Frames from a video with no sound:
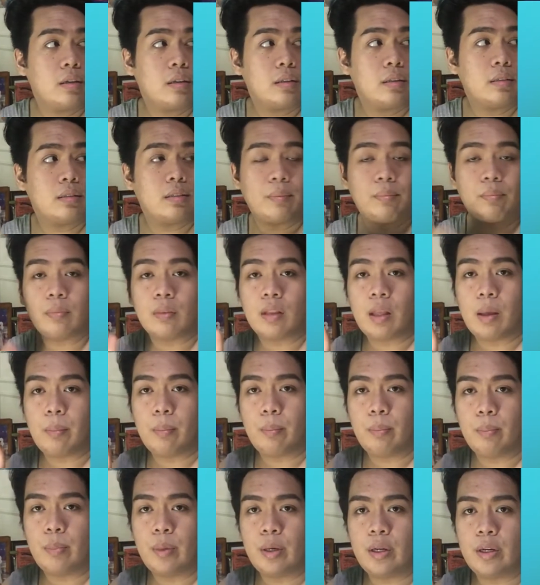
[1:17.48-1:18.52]

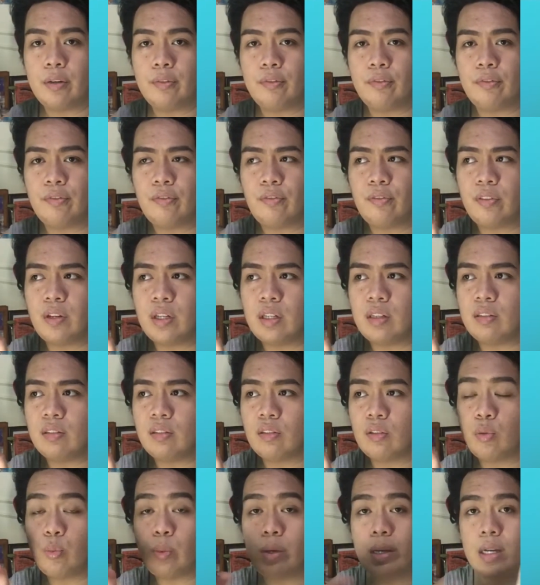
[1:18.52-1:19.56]
September
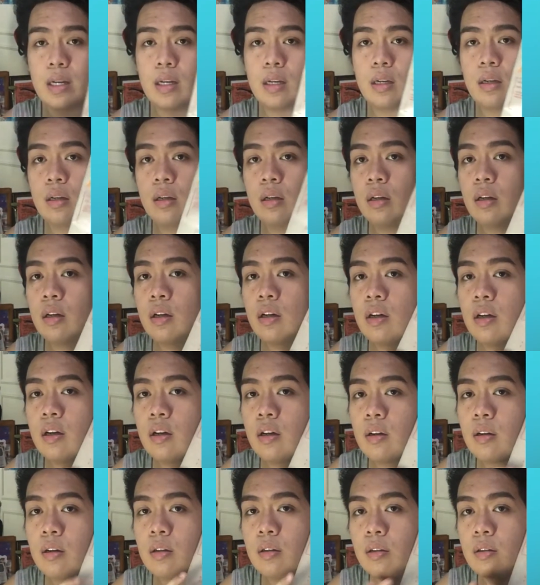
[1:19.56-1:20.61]
1st week.
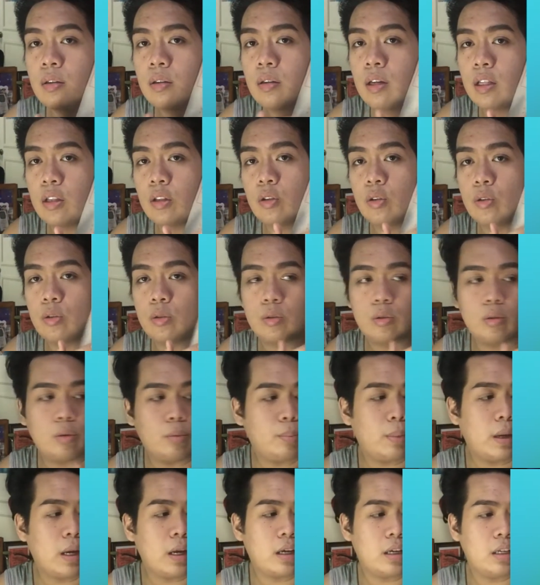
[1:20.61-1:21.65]
Ito, tong
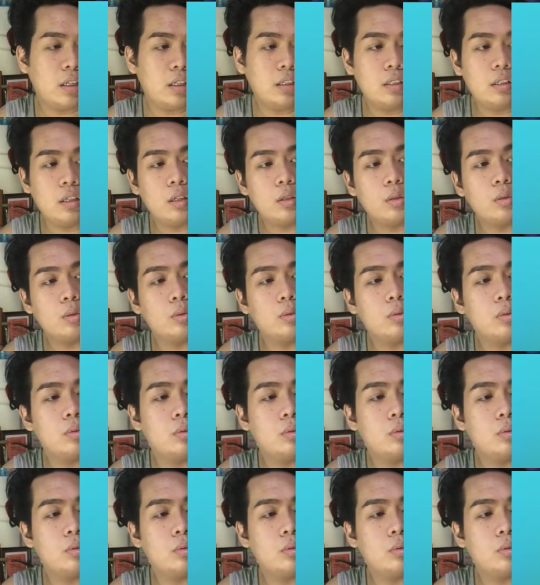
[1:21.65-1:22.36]
package na to.